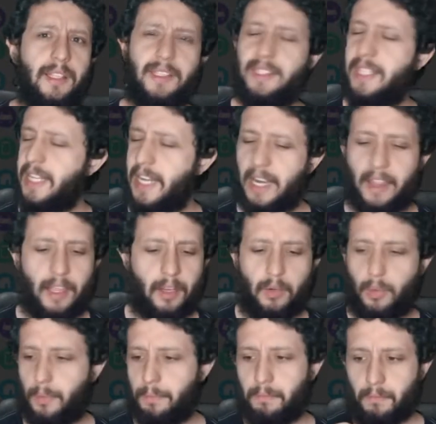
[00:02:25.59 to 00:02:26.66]
De la nada,
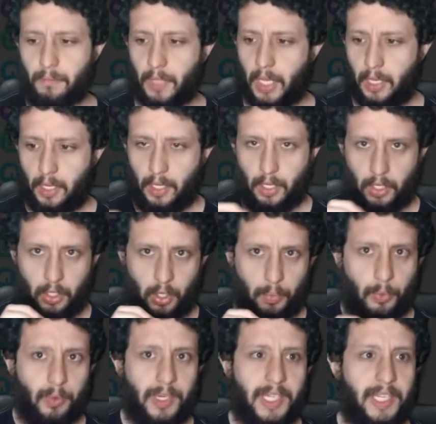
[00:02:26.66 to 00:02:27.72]
como lo
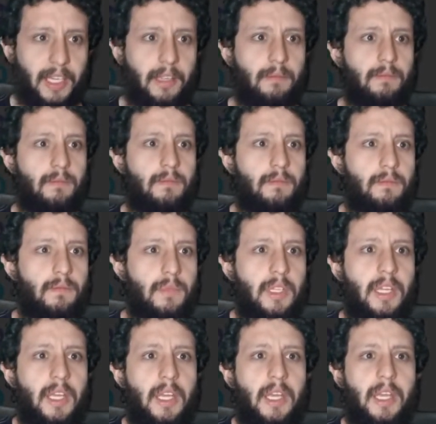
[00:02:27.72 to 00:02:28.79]
publiqué
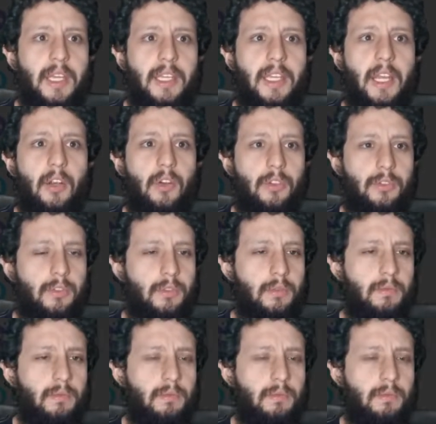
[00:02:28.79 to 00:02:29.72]
y a los